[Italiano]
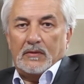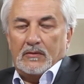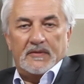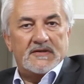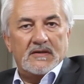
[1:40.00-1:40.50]

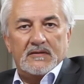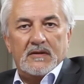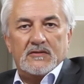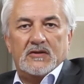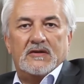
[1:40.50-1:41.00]
come si
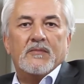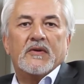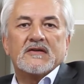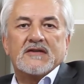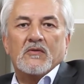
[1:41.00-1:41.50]
addice ai
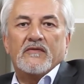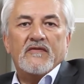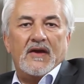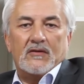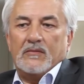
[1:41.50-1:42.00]
tempi che stiamo
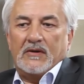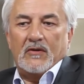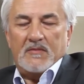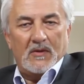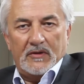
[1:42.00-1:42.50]
vivendo, perché
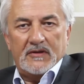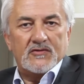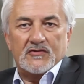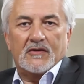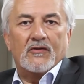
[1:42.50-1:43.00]
non abbiamo le
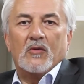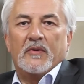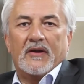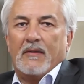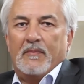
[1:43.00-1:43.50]
risorse
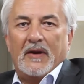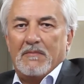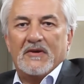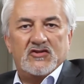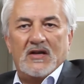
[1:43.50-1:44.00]
economiche per
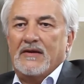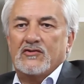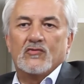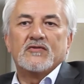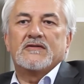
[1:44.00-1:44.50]

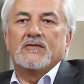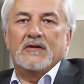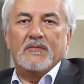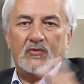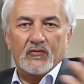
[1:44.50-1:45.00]
immaginare
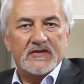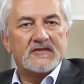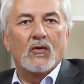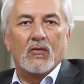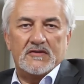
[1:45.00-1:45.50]
soluzioni più
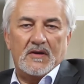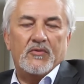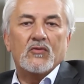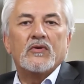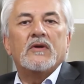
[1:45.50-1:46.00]
vistose,
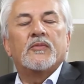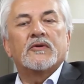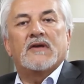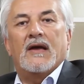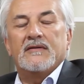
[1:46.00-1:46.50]
più
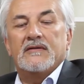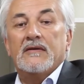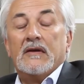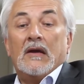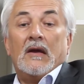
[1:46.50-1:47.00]

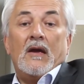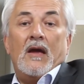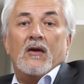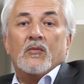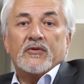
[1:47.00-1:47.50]
importanti.
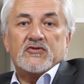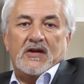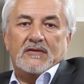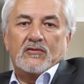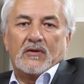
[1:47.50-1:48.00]
È un
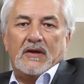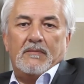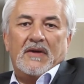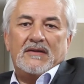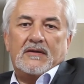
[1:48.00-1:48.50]
progetto che
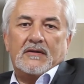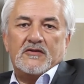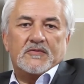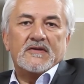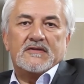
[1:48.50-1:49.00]
mette a
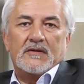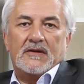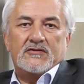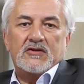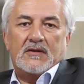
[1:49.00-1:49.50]
disposizione
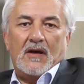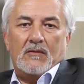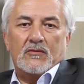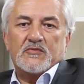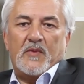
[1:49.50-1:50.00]
della
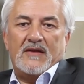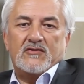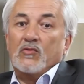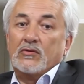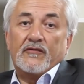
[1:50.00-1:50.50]
città uno
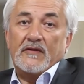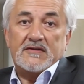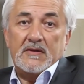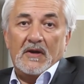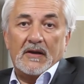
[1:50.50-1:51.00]
spazio molto
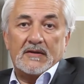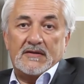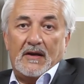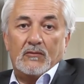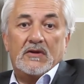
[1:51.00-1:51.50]
flessibile che
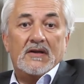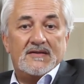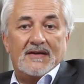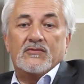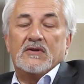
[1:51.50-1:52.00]
sarà
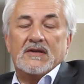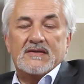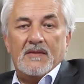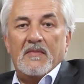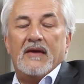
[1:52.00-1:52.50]
utilizzato
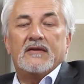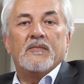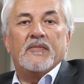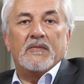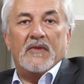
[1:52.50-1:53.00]

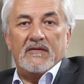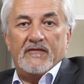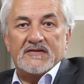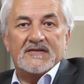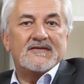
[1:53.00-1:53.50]
intensamente per
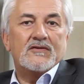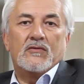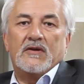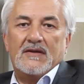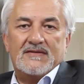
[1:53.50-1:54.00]

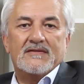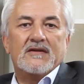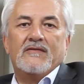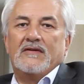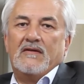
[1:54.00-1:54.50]
manifestazioni,
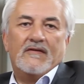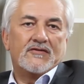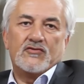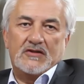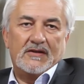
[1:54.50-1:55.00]
iniziative di
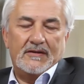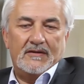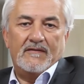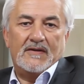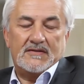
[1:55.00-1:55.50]
diverso genere e
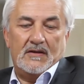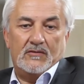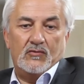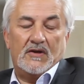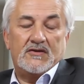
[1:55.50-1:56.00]
di diversa
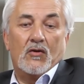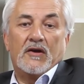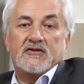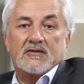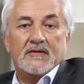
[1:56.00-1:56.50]
natura. So
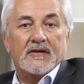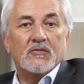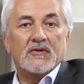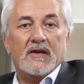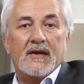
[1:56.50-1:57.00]
che i cittadini
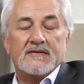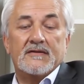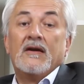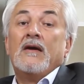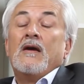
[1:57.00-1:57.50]

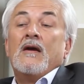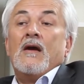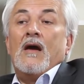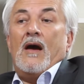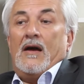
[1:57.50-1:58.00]
modenesi
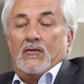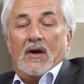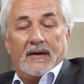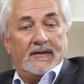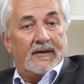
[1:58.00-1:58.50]
hanno
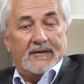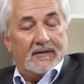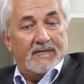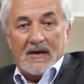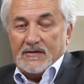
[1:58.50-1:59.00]
anche delle
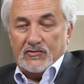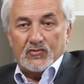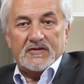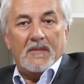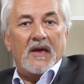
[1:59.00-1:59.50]
idee diverse,
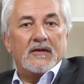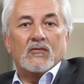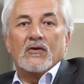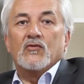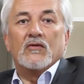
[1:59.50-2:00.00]

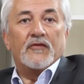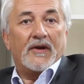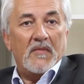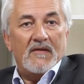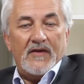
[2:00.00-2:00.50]
giustamente qualcuno
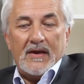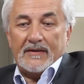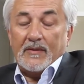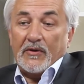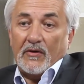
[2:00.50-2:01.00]
vorrebbe il
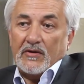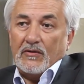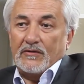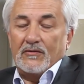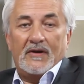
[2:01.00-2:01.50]
verde, però
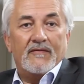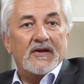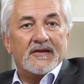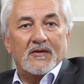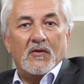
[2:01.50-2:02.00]
ricordo che il
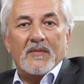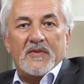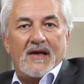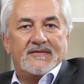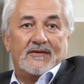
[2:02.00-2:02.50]
verde in quella
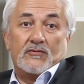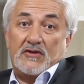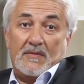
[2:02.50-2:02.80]
piazza non c'è